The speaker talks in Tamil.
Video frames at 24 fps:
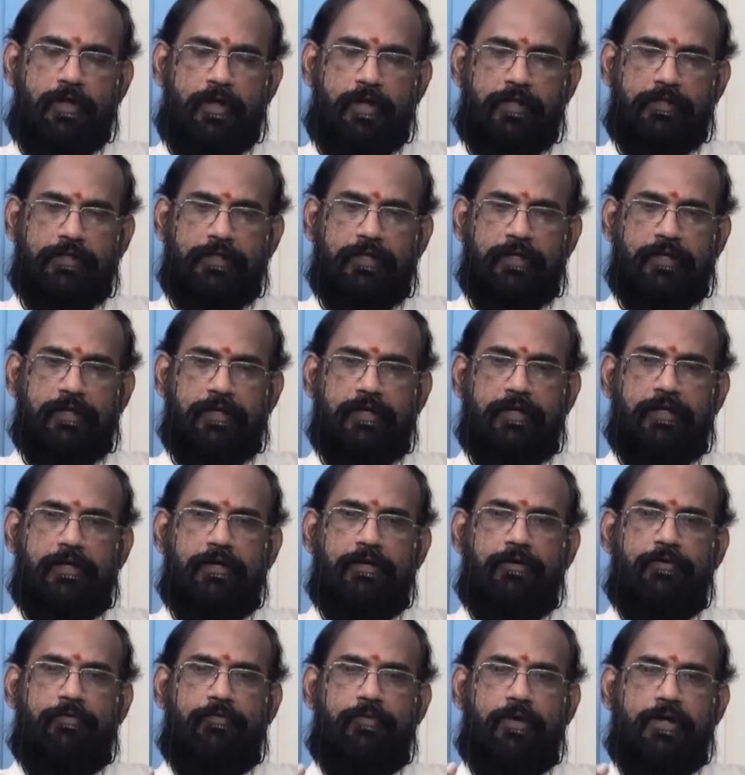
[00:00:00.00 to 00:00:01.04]
அதை
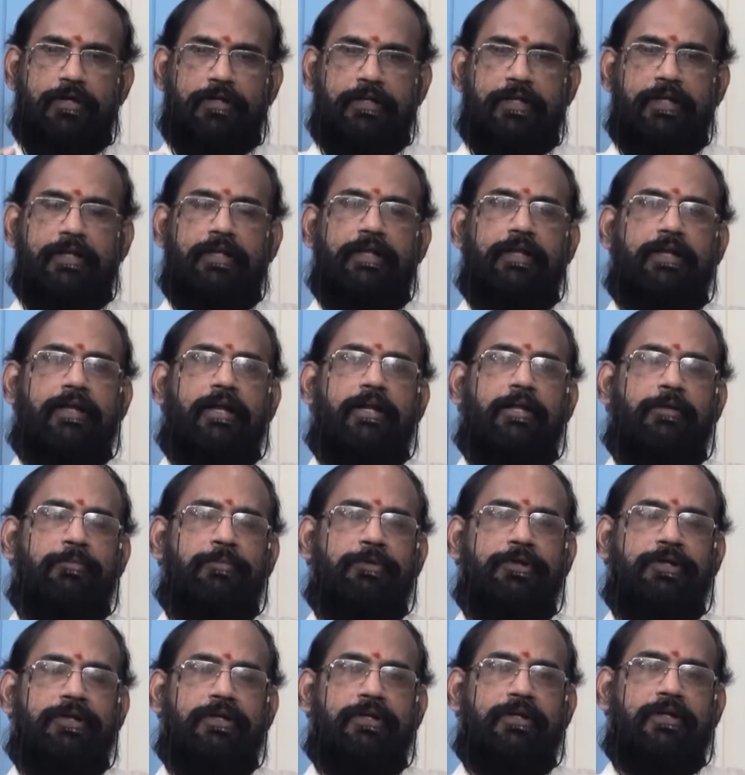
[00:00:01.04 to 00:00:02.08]
வாழ்க்கையிலே
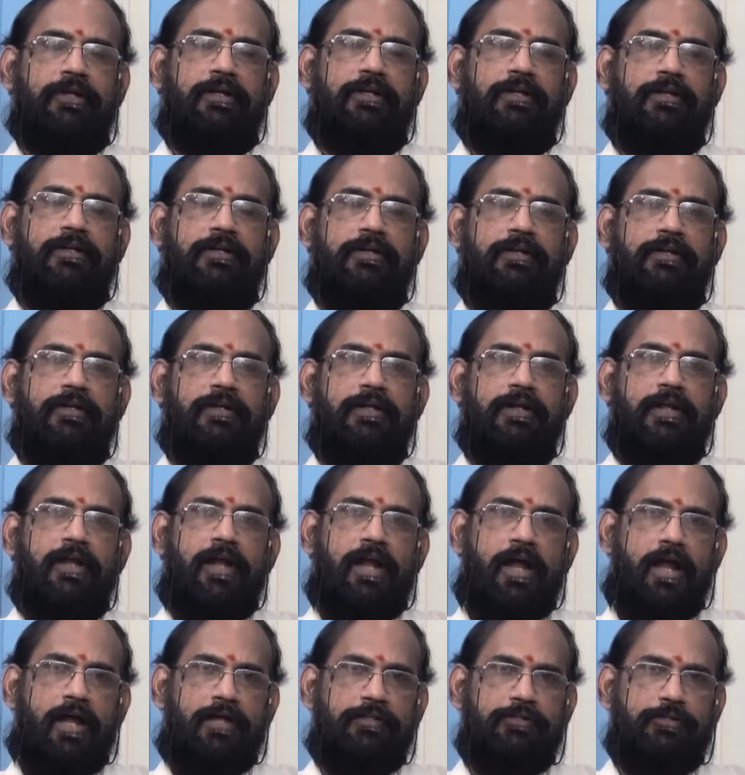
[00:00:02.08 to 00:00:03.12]
கடைபிடியுங்கள்
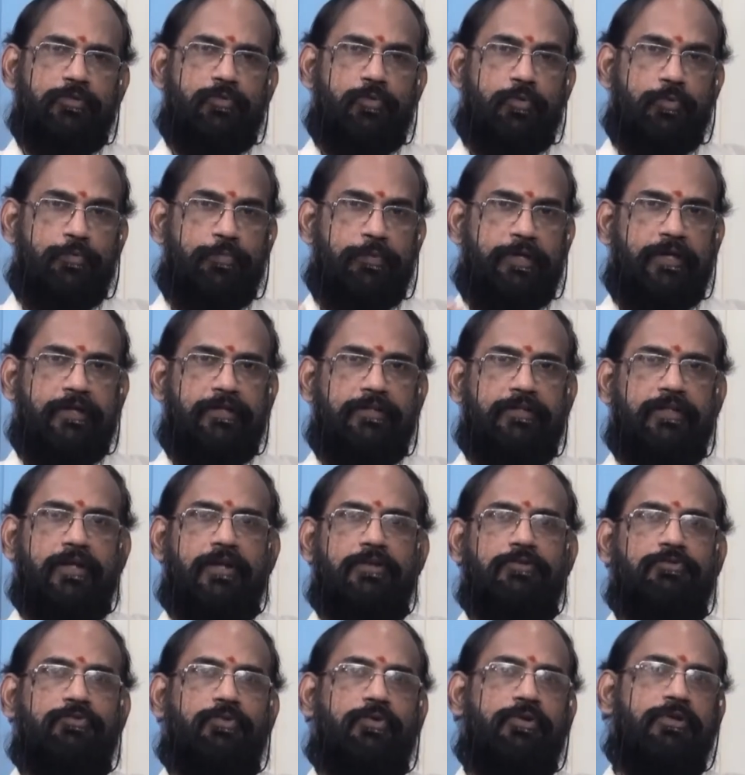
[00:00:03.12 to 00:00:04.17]
அது
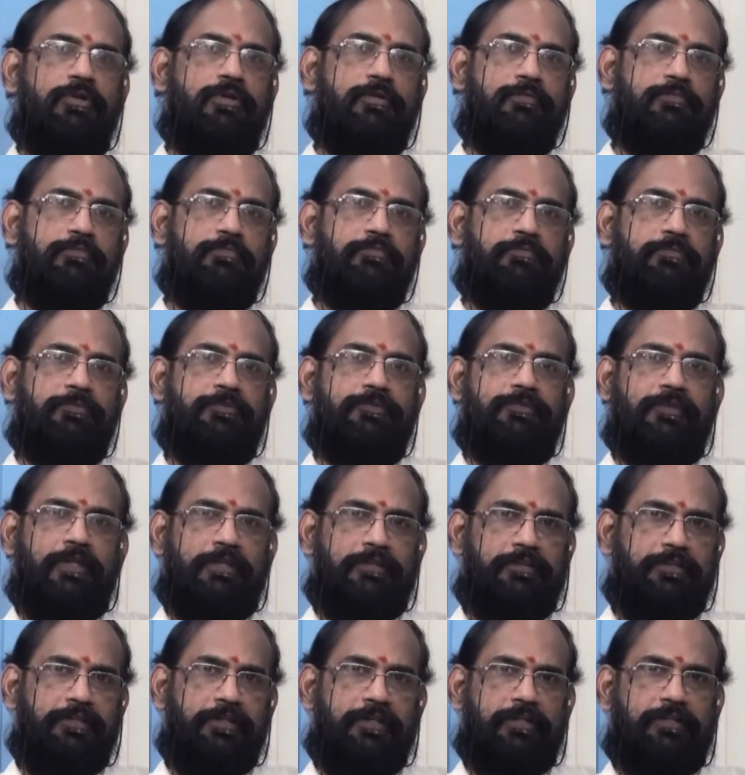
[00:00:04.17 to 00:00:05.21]
உண்மையைத்தான் சொல்லும்
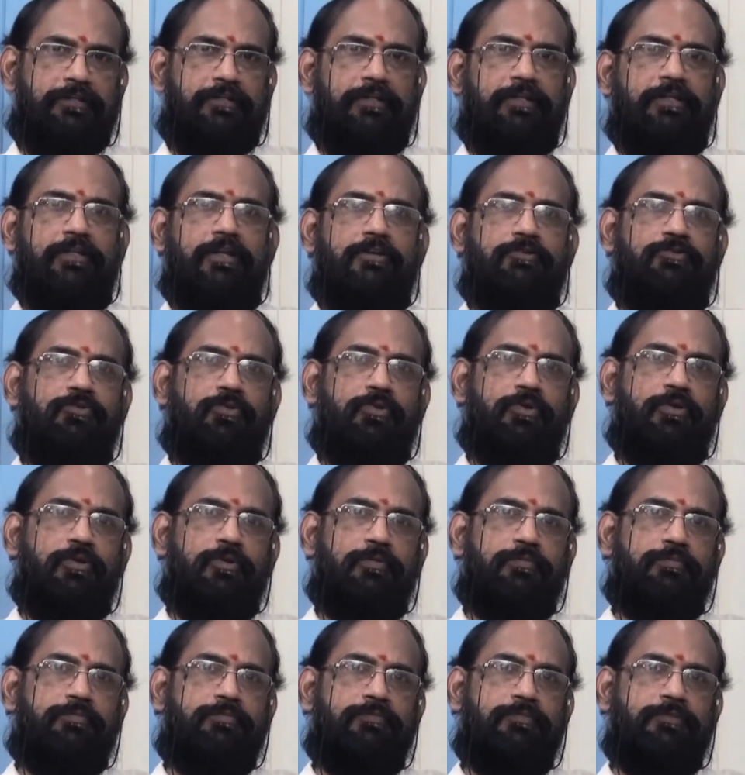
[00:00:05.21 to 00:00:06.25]
சத்தியத்தை தான்
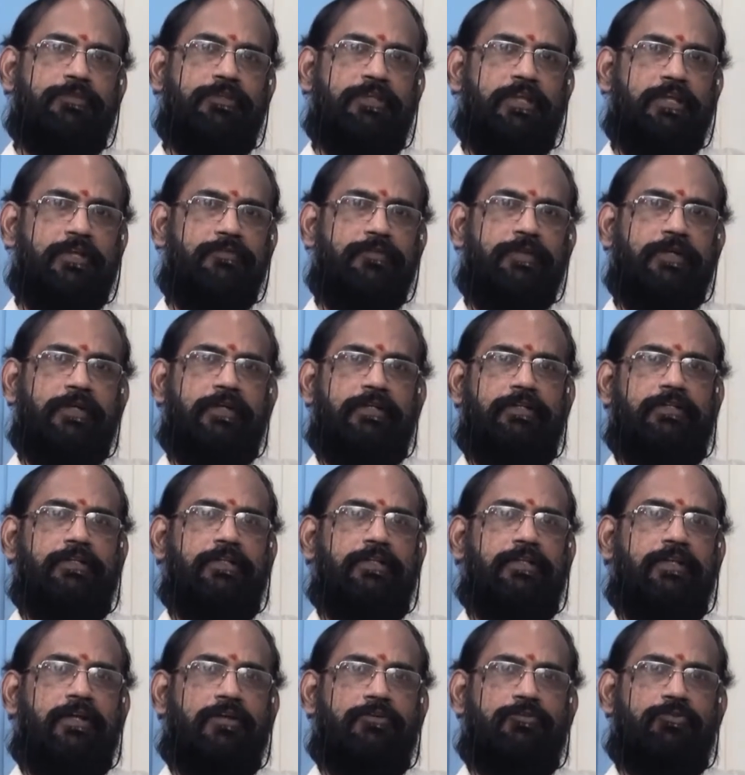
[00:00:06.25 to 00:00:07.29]
சொல்லும் தெய்வீகத்தை
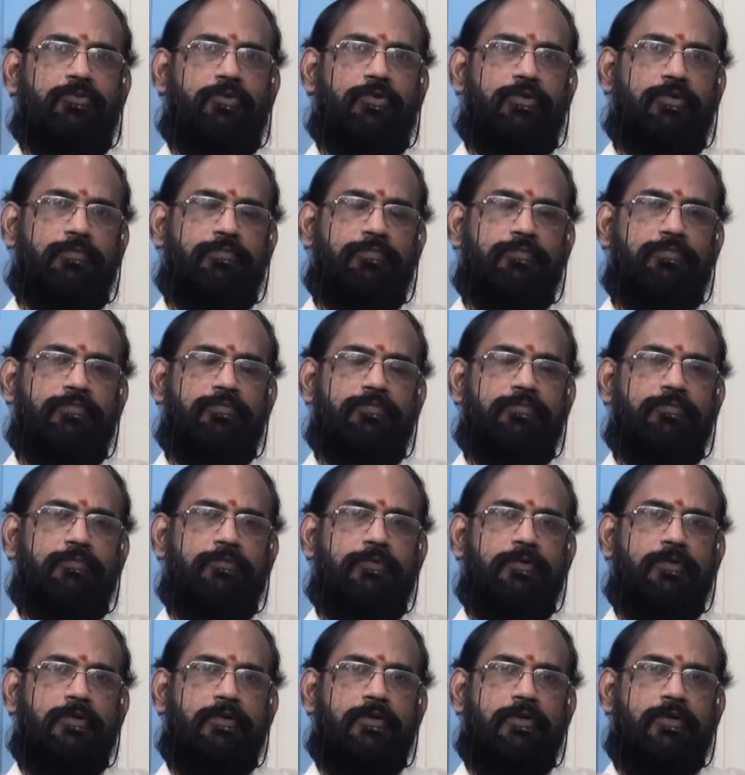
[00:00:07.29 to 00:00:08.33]
தான் சொல்லும்
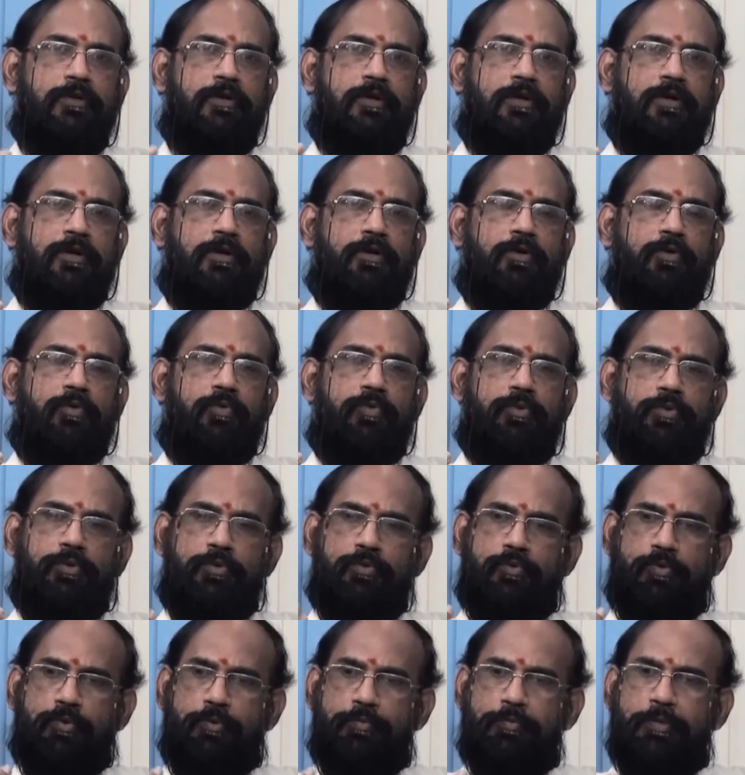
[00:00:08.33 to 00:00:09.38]
ஒரு
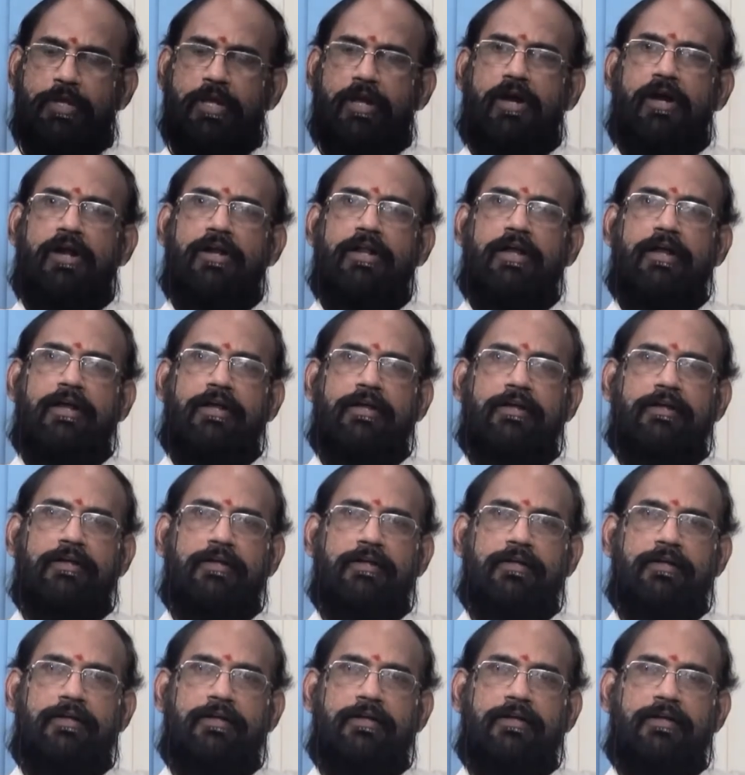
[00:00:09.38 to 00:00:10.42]
உண்மையான
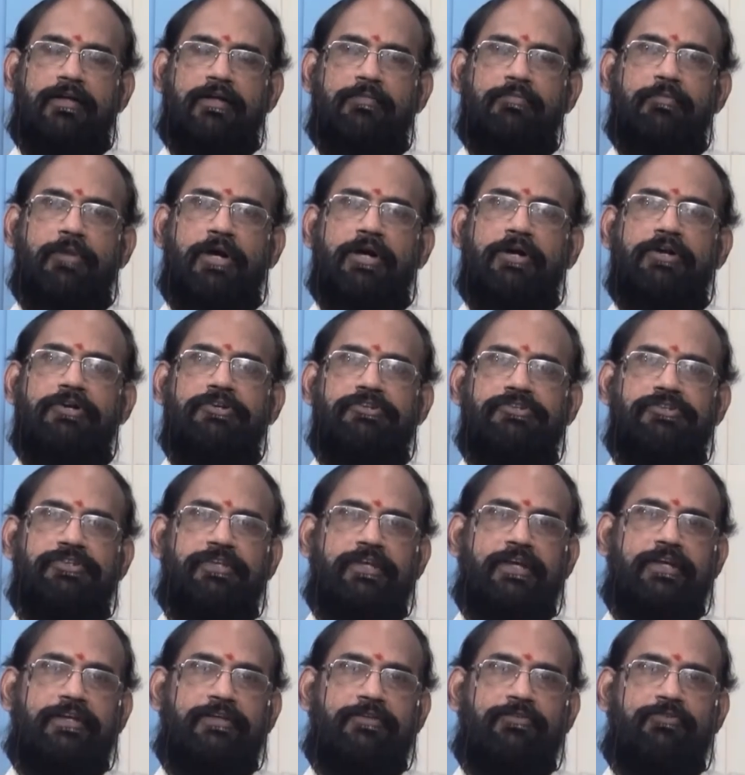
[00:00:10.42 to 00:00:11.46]

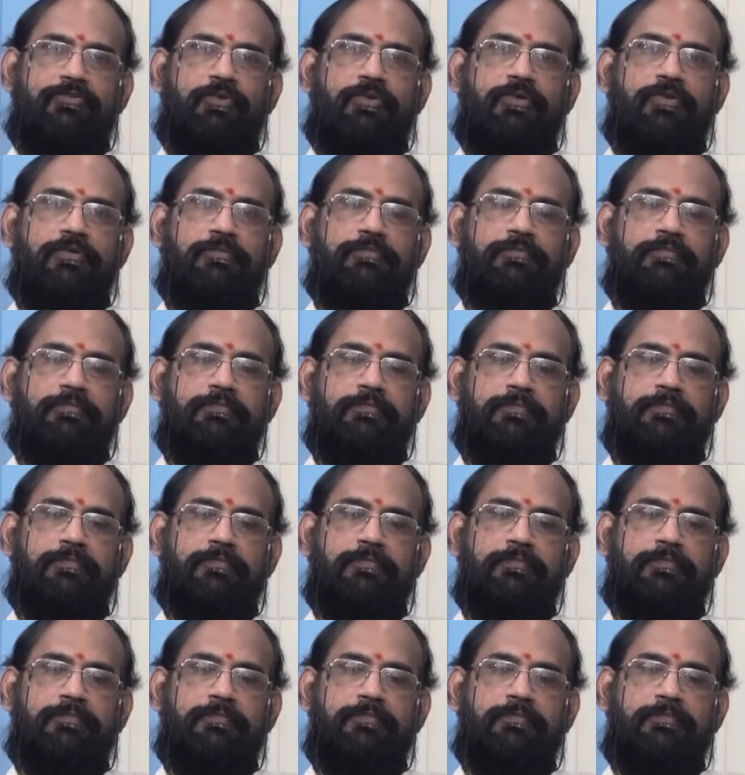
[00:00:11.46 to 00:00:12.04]
மகிழ்ச்சியை சொல்லும்